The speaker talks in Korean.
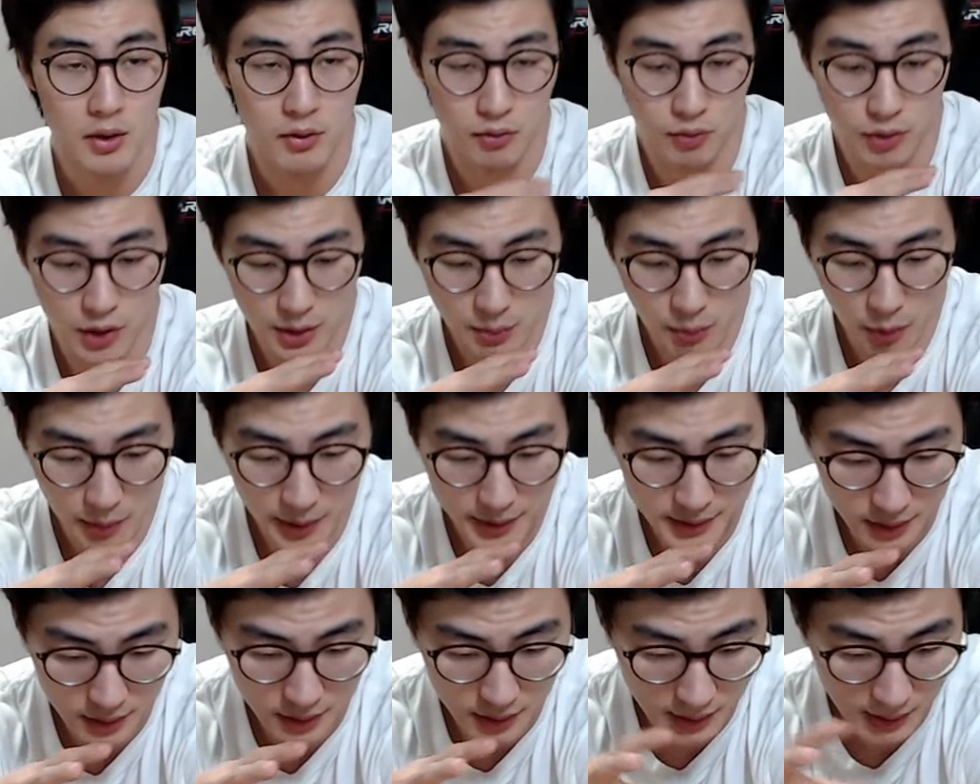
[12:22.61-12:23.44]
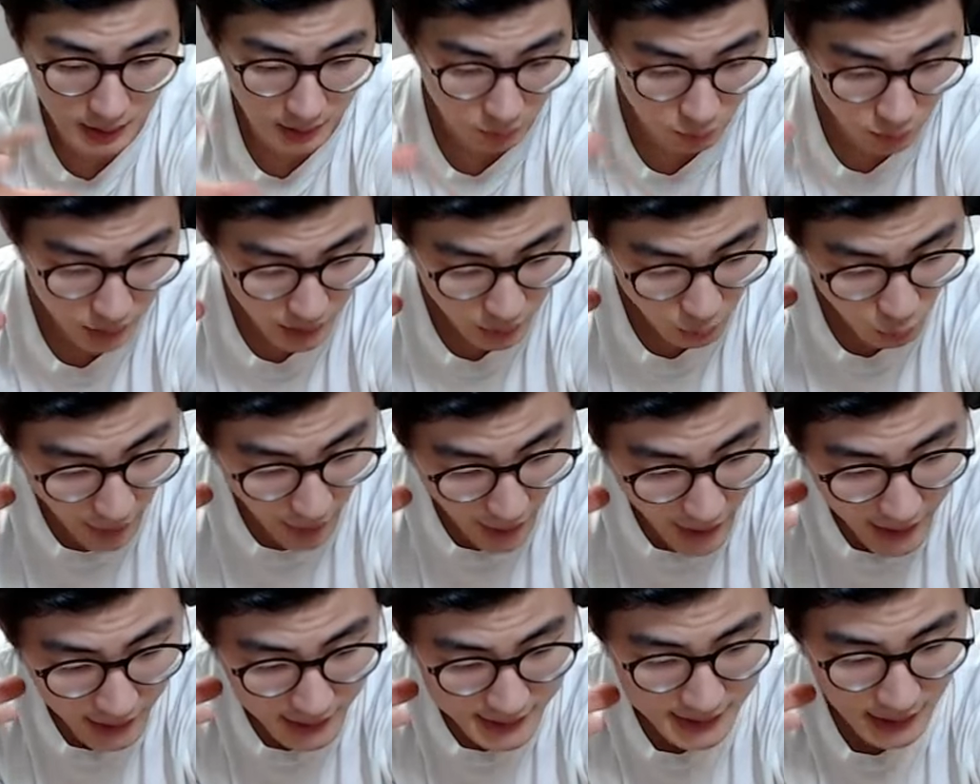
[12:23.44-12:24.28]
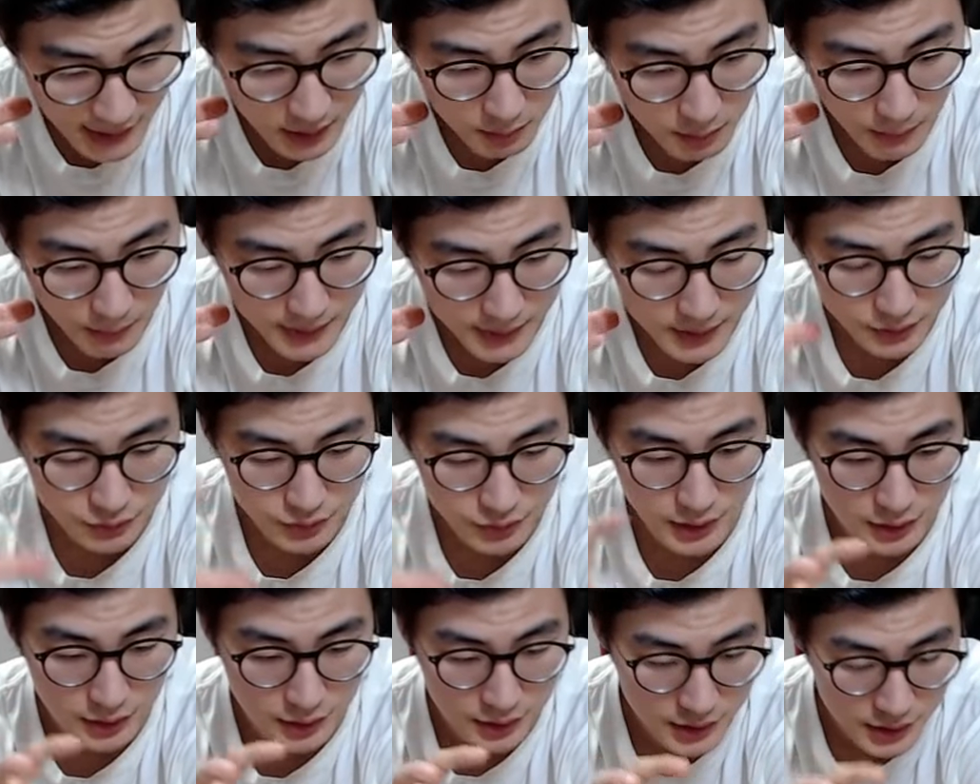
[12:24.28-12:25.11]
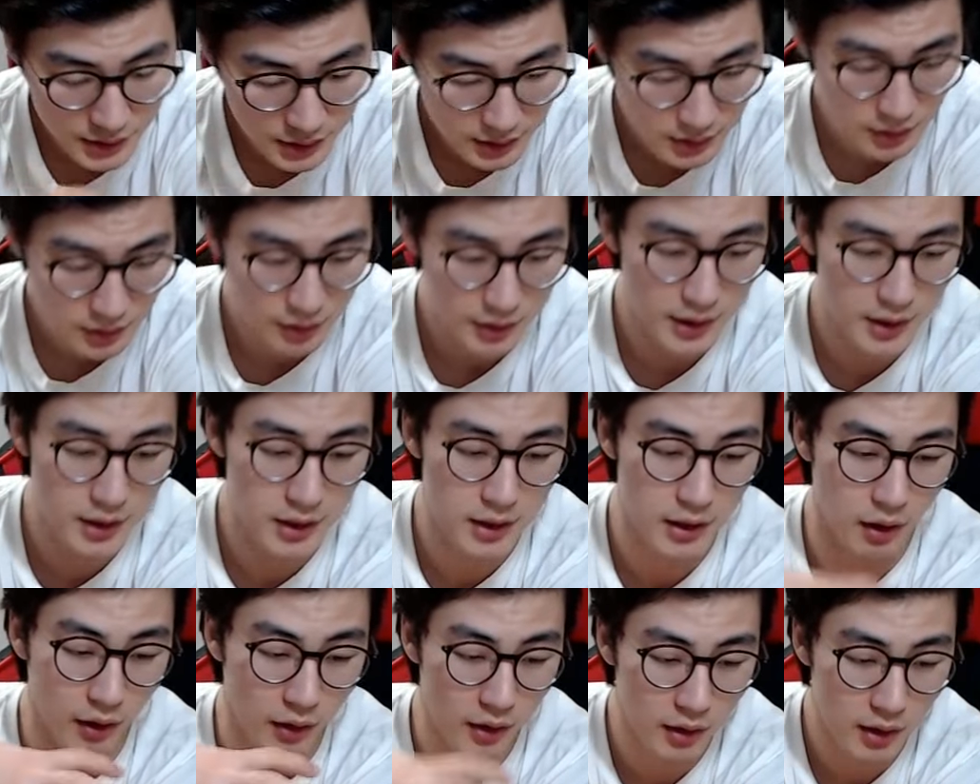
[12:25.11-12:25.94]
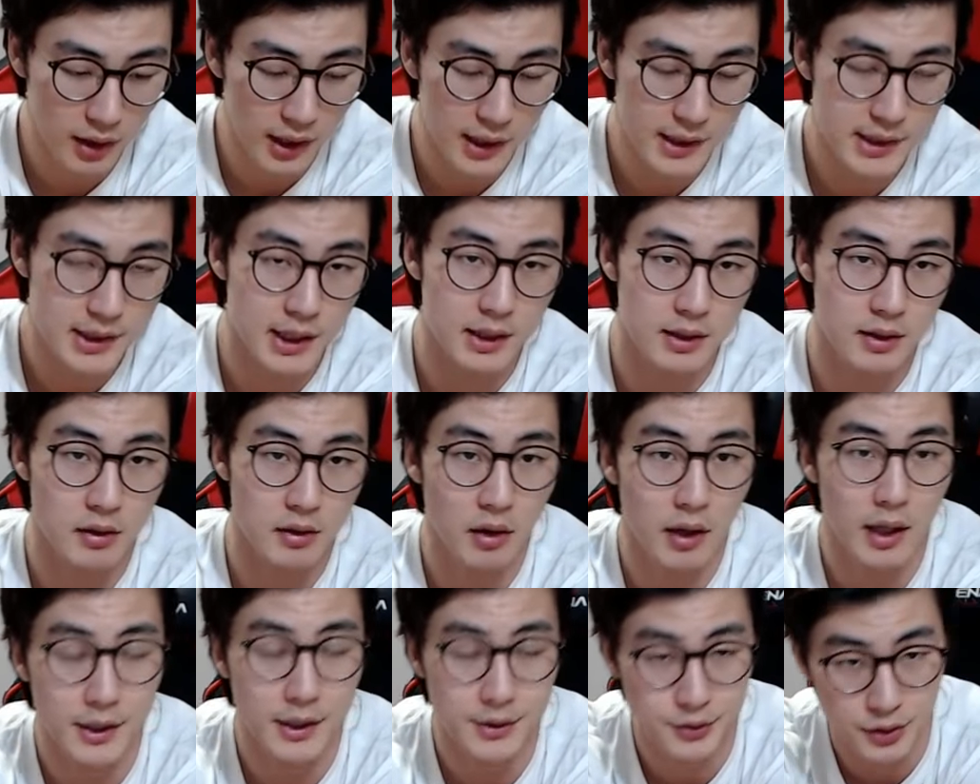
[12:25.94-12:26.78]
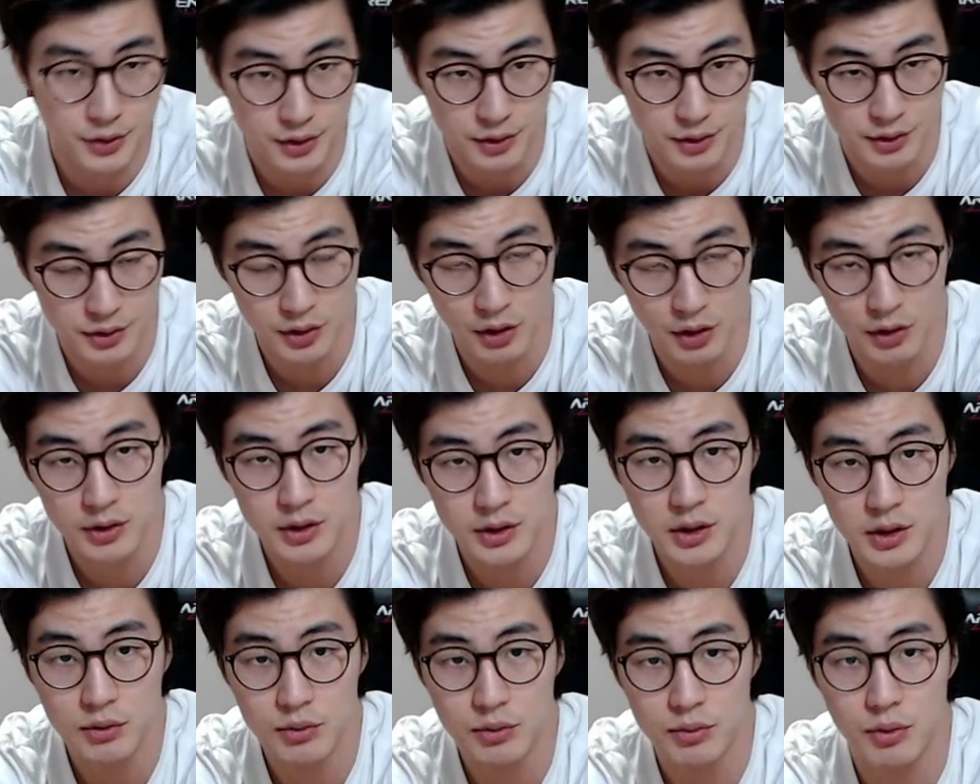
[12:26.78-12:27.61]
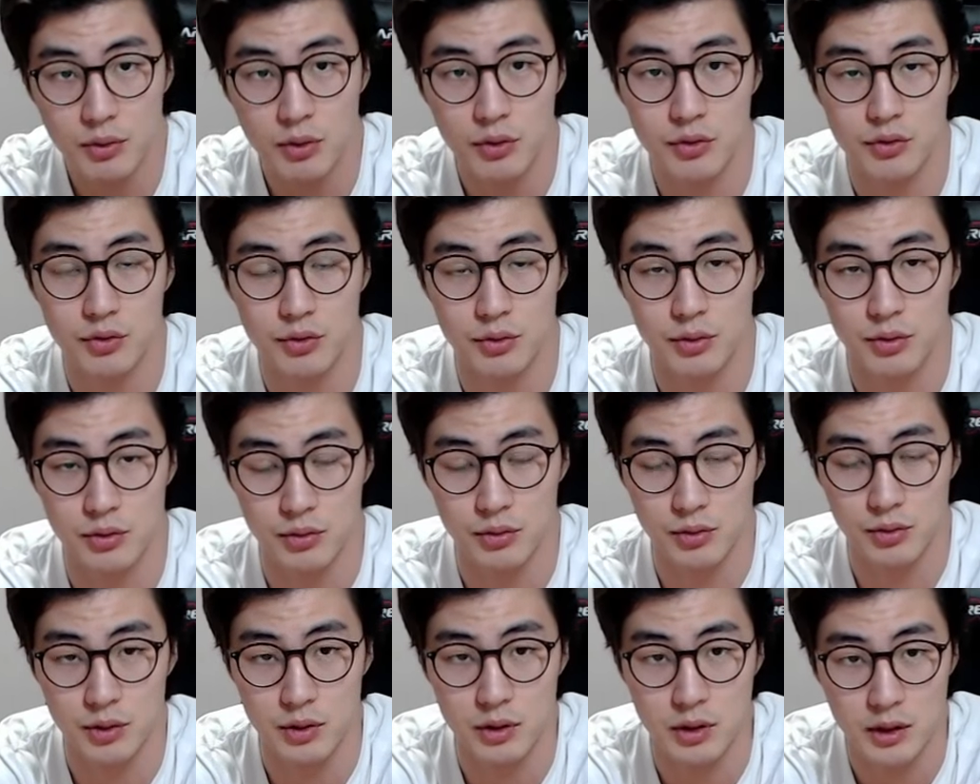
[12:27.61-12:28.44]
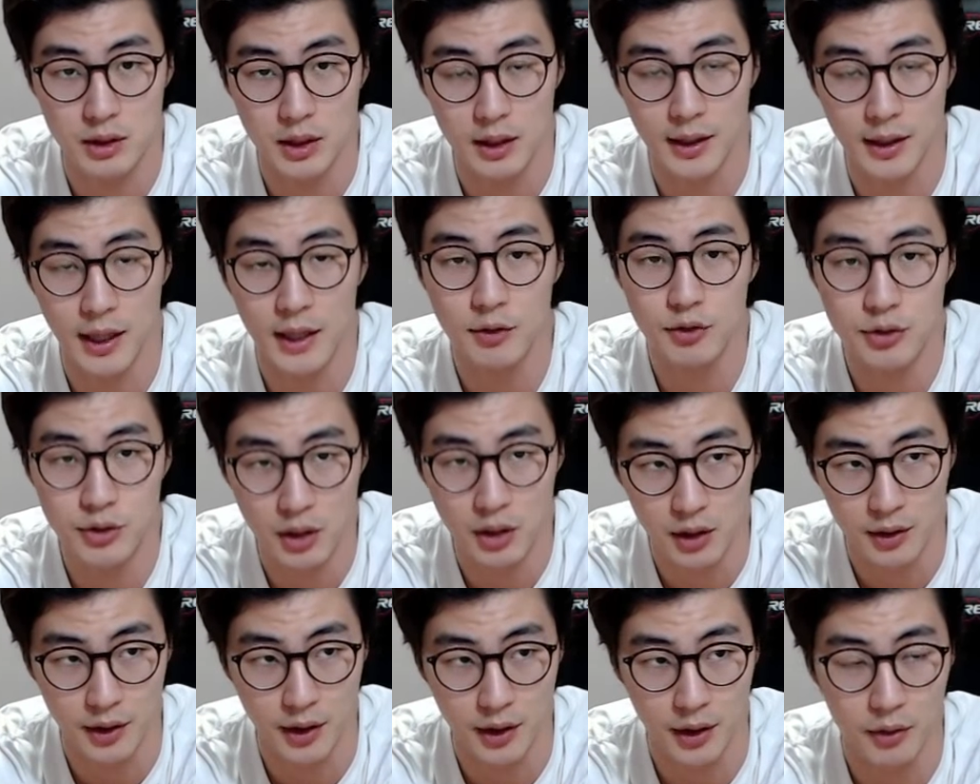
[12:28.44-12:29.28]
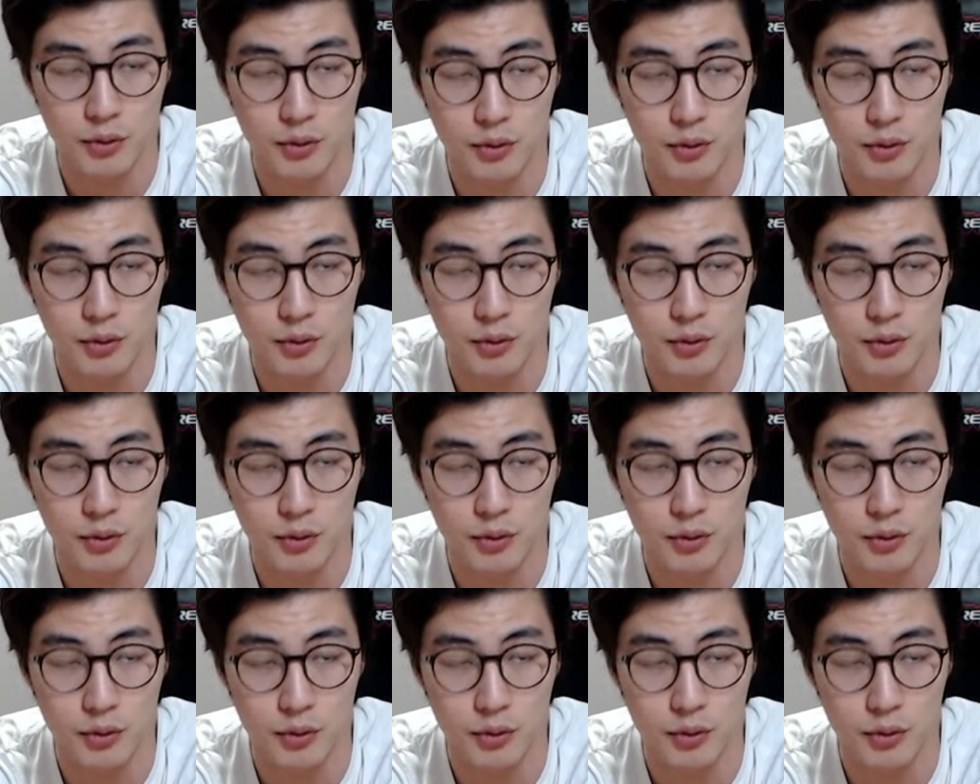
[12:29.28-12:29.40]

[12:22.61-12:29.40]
우리 몸에서, 그러니까 우리 뇌가 자극받을 수 있는 신경이 여러 가지가 들어갈 수 있는 전신 운동 주기를 일단 해주셔야 돼요.